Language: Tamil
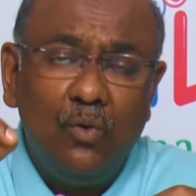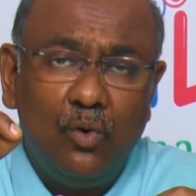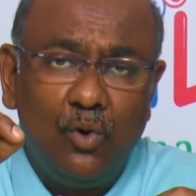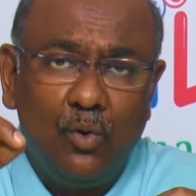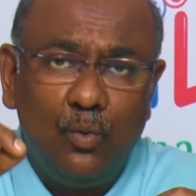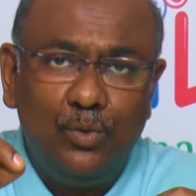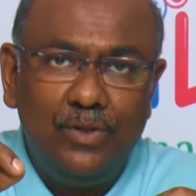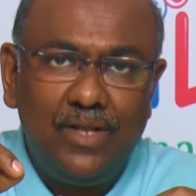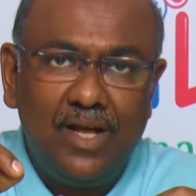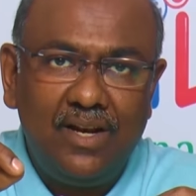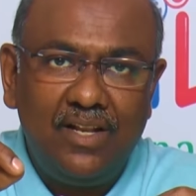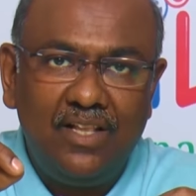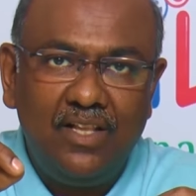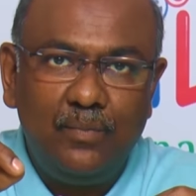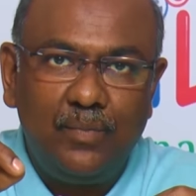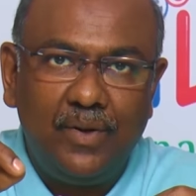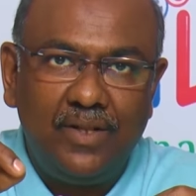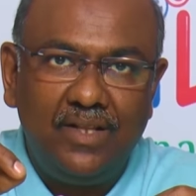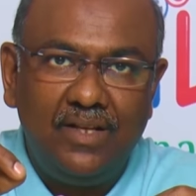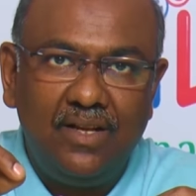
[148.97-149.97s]
ஒரு
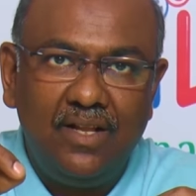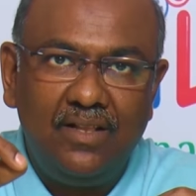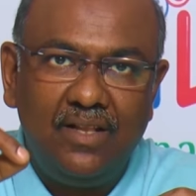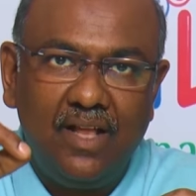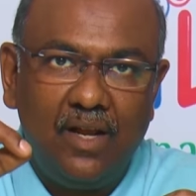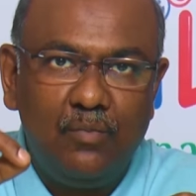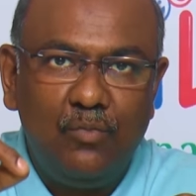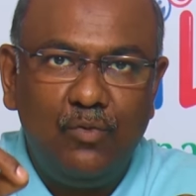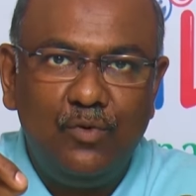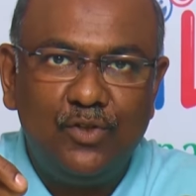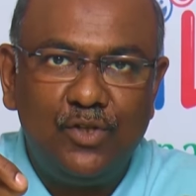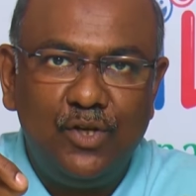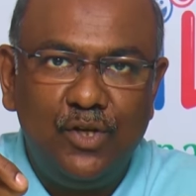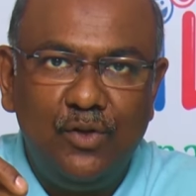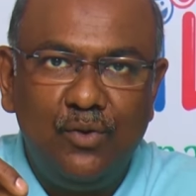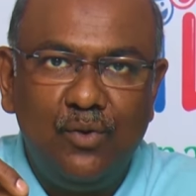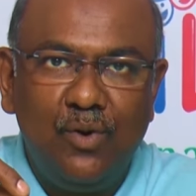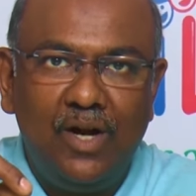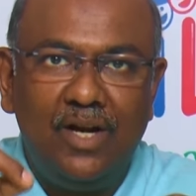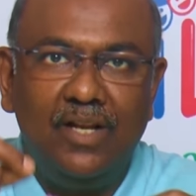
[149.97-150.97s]
உதாரணத்துக்கு பார்த்தீங்கன்னா
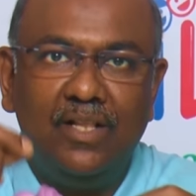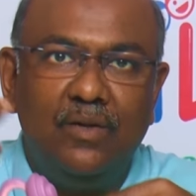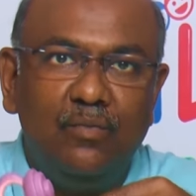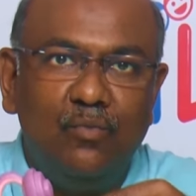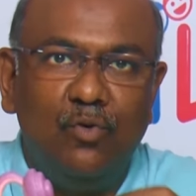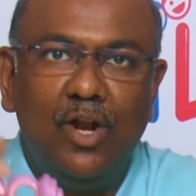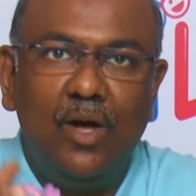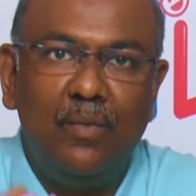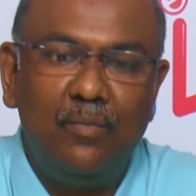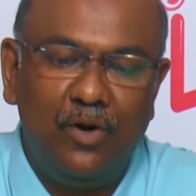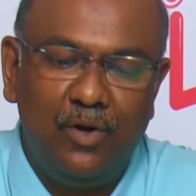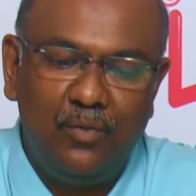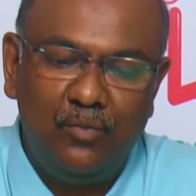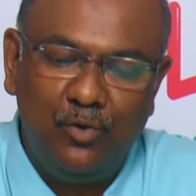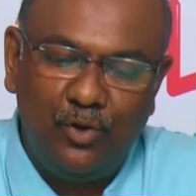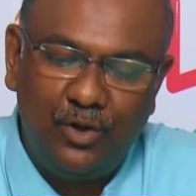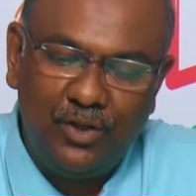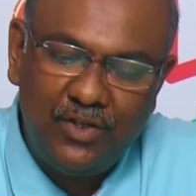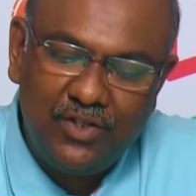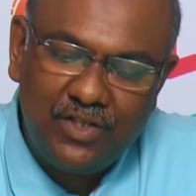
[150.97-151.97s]
தர்பூசணியோ அல்லது
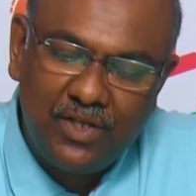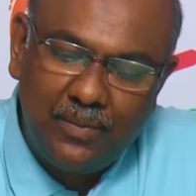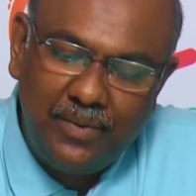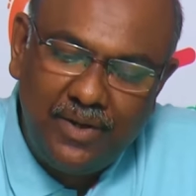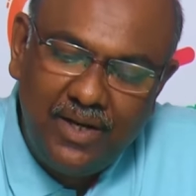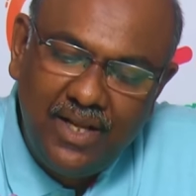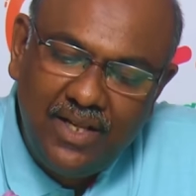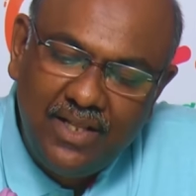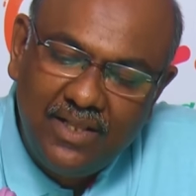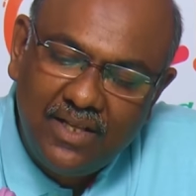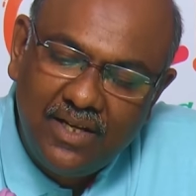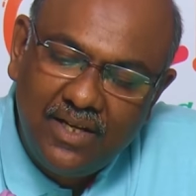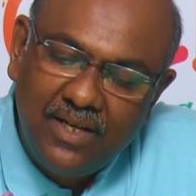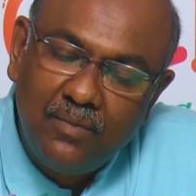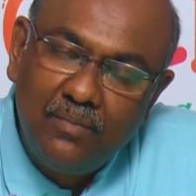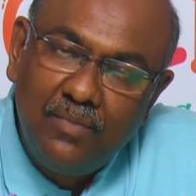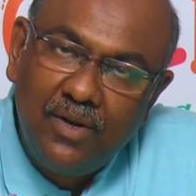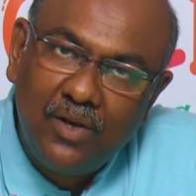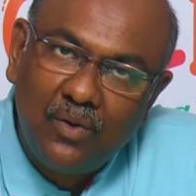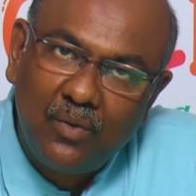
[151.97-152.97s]
முலாம்பழமோ இருந்துச்சு அப்படின்னா இந்த
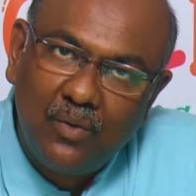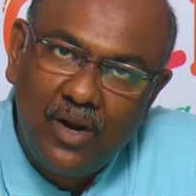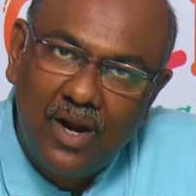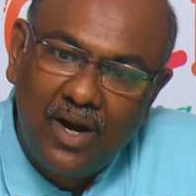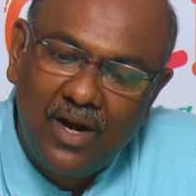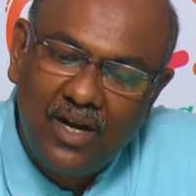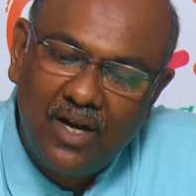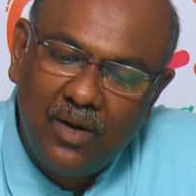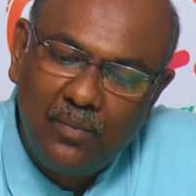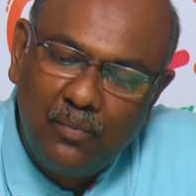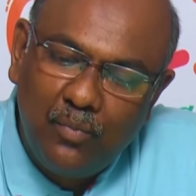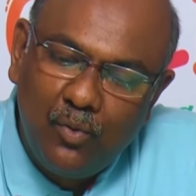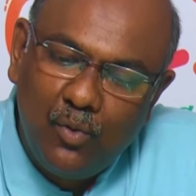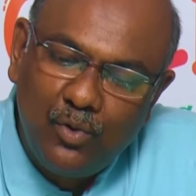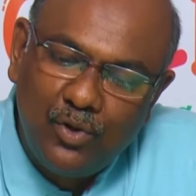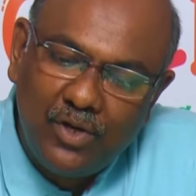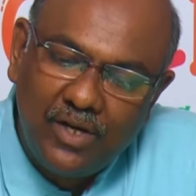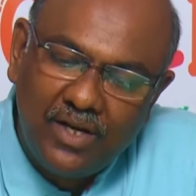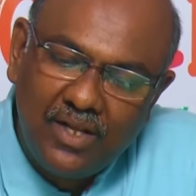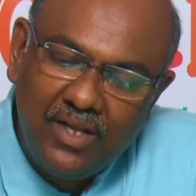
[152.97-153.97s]
நிப்ளருக்குள்ளே அழகாக
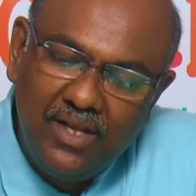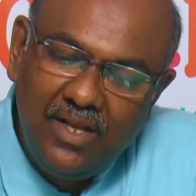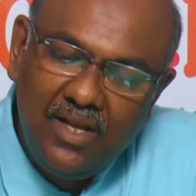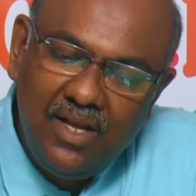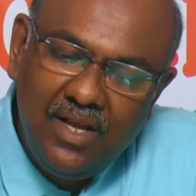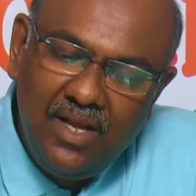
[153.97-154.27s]
போட்டுட்டு